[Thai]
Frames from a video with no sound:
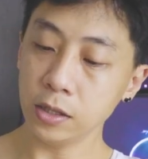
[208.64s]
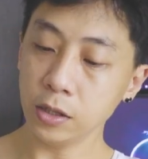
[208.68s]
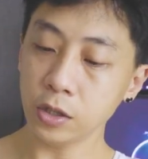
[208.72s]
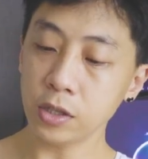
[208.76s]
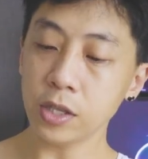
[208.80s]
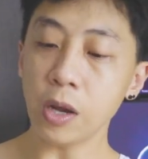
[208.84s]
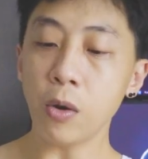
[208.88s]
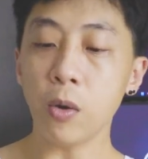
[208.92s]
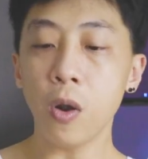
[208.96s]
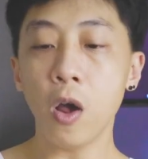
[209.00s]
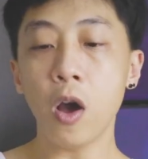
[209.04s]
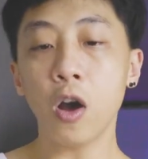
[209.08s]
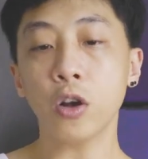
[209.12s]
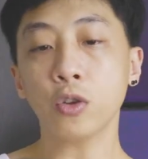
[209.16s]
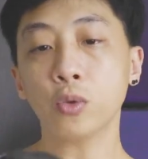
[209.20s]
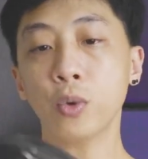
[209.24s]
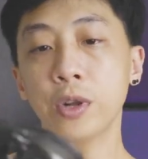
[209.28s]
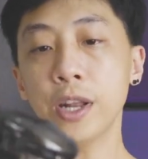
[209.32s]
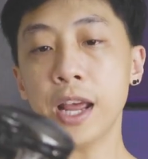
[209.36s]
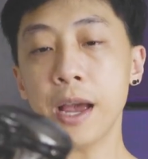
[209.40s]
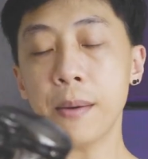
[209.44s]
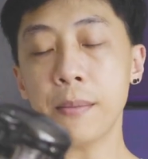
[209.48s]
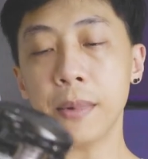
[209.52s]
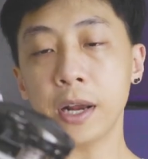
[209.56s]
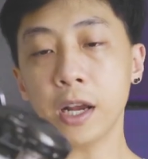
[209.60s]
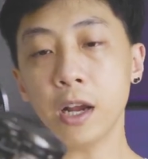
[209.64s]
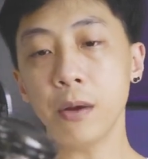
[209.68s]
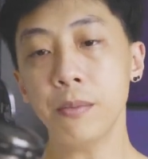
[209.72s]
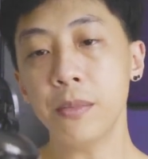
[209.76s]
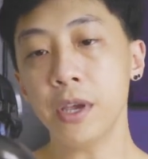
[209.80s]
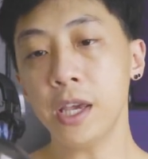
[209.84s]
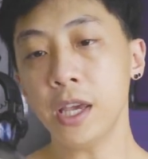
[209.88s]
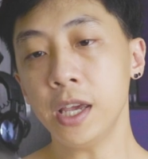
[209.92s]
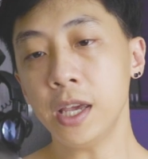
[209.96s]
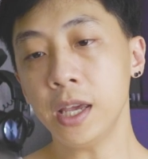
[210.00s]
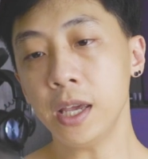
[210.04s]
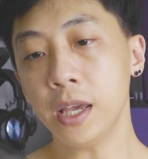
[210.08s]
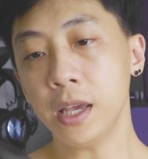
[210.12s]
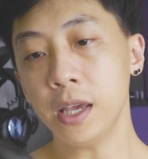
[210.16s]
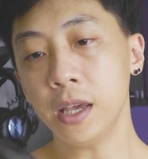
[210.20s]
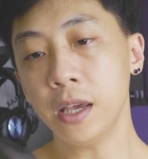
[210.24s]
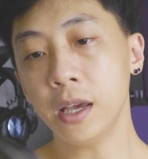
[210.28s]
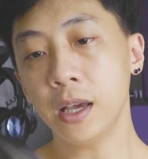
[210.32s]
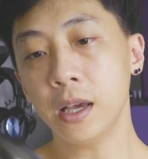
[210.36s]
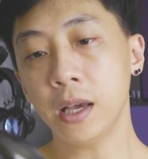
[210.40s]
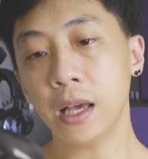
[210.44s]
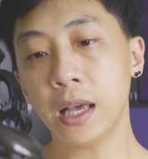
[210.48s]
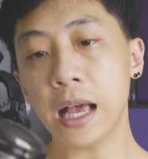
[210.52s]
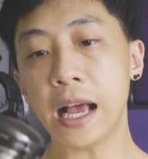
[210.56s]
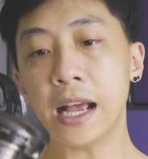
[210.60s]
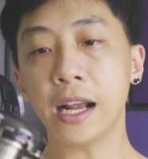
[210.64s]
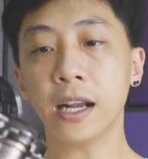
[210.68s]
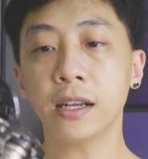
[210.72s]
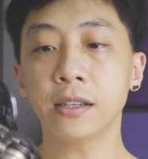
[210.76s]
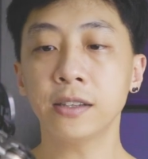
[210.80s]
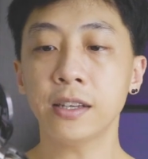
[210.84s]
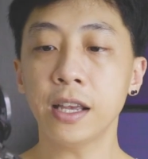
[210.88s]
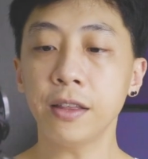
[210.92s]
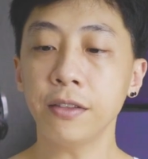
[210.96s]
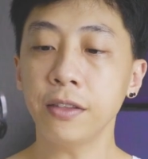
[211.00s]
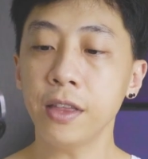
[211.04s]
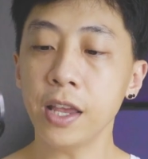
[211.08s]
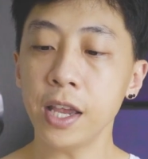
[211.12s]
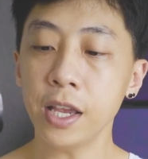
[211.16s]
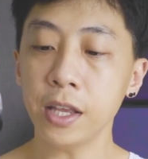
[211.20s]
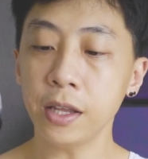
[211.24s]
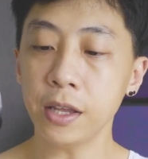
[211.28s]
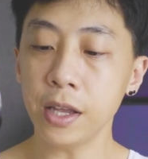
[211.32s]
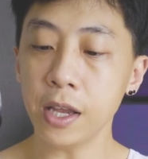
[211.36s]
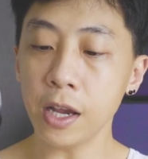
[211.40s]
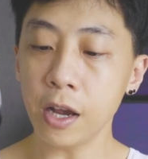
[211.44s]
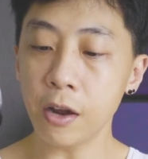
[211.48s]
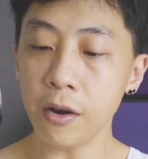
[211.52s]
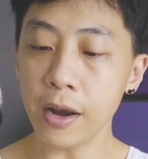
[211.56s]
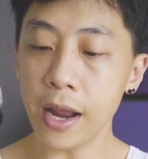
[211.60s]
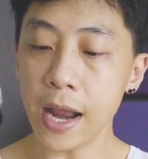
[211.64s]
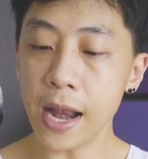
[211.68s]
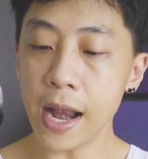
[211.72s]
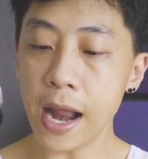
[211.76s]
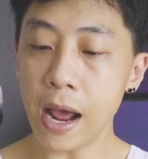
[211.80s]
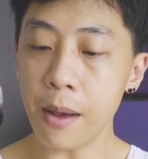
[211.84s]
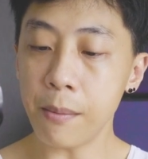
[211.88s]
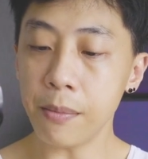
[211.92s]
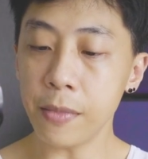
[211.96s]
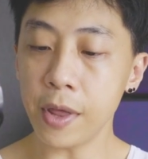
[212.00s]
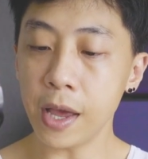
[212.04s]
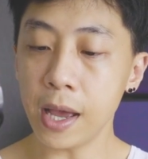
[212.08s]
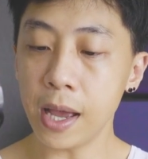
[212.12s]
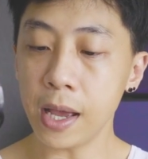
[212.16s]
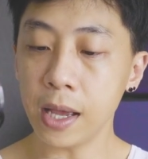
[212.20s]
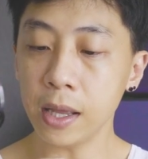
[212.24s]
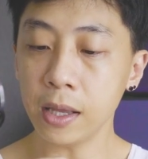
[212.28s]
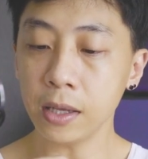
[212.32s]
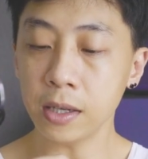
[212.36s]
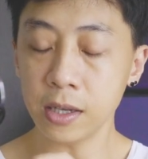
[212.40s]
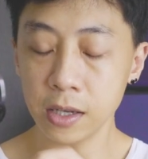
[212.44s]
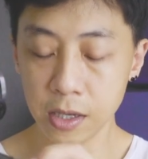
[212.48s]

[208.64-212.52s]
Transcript: เจ้าลอกตัวเนี้ยมันก็มีการเซตติ้งที่เขาแนะนำนะฮะ